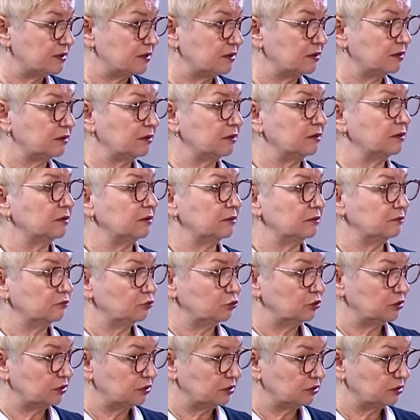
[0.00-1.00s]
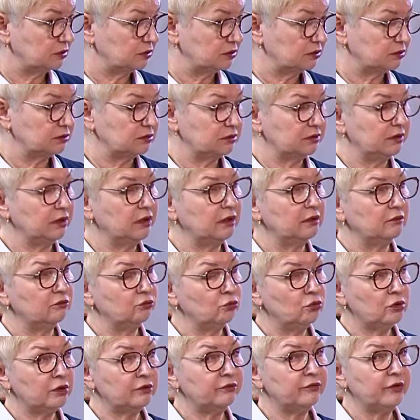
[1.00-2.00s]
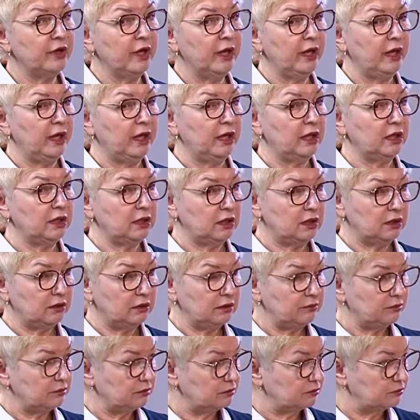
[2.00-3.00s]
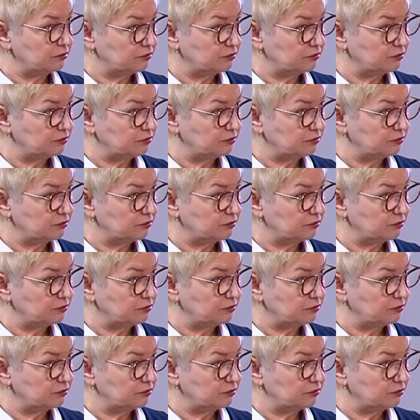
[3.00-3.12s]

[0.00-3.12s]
э, вот, э, договоров, и